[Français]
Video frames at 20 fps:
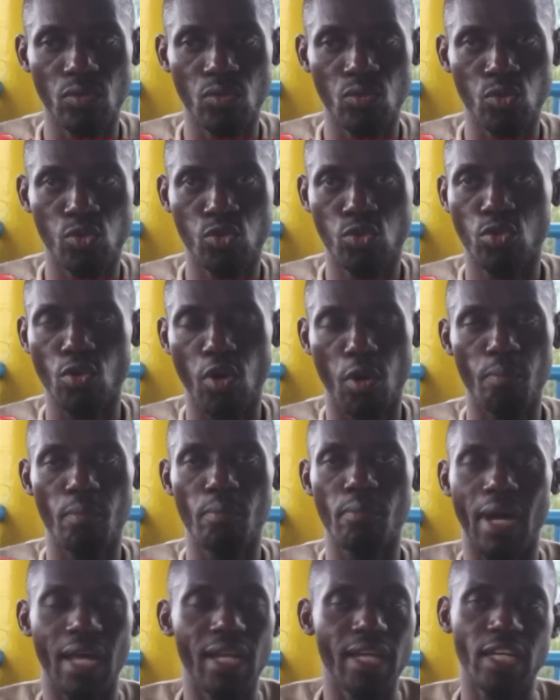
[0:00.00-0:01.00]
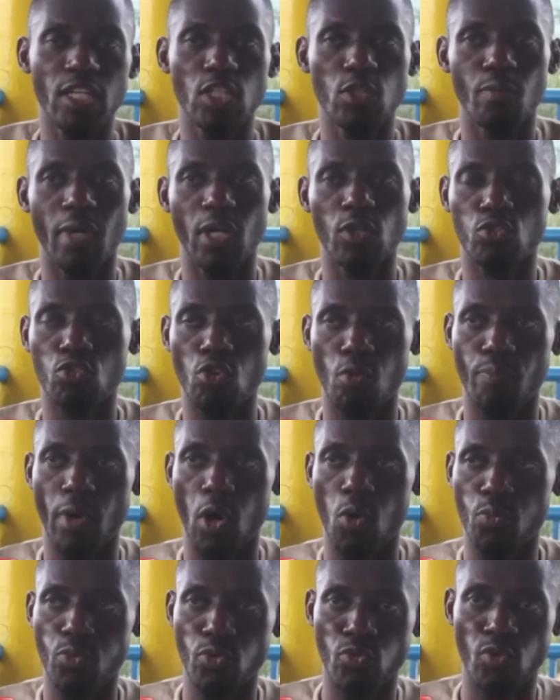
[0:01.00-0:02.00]
Nous sommes malheureusement, nous ne sommes
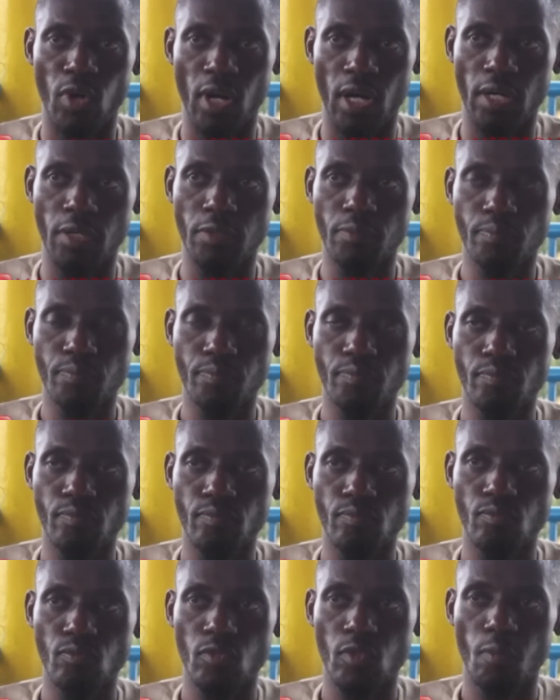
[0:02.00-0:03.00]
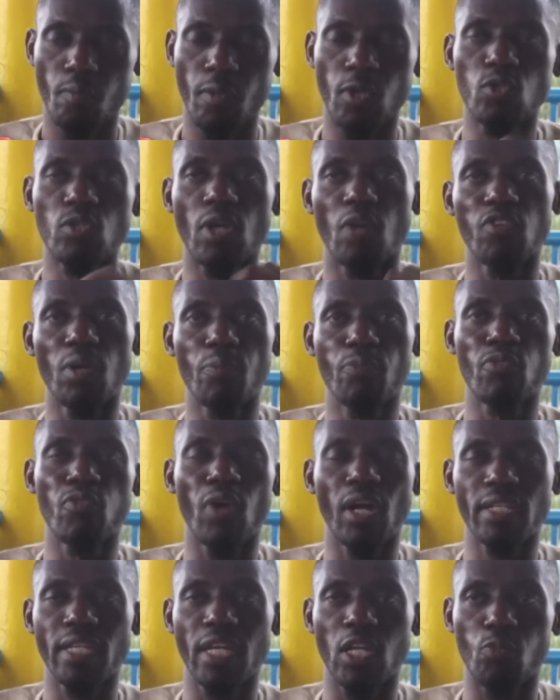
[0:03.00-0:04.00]
pas au pouvoir, mais nous avons un
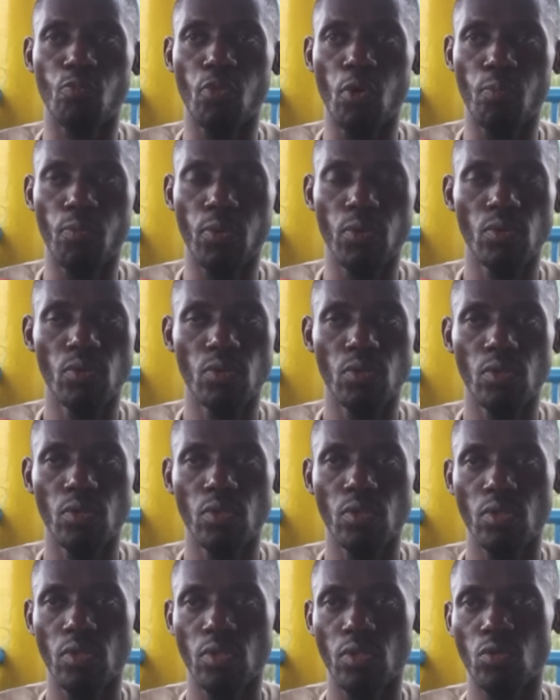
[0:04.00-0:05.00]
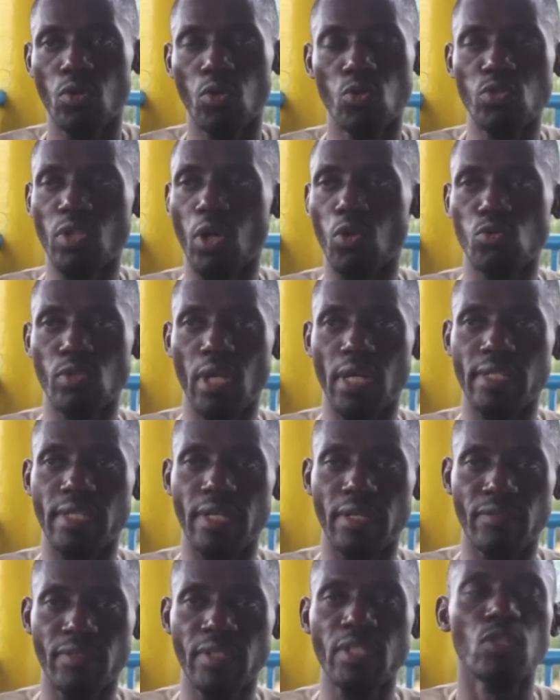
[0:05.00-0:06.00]
pouvoir qui est le peuple. Donc nous allons nous en
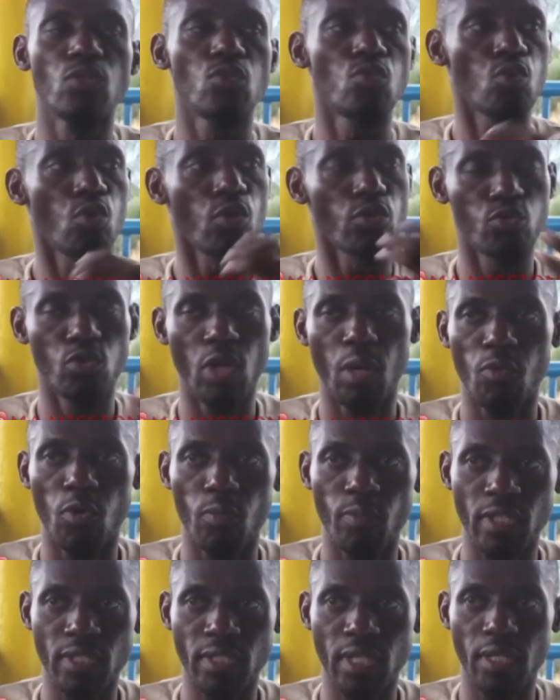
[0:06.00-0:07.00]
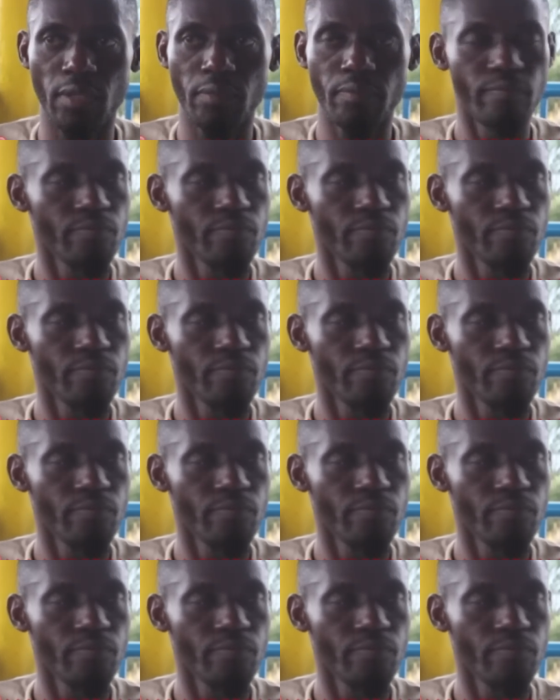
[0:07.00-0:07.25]
servir, nous continuons à mobiliser.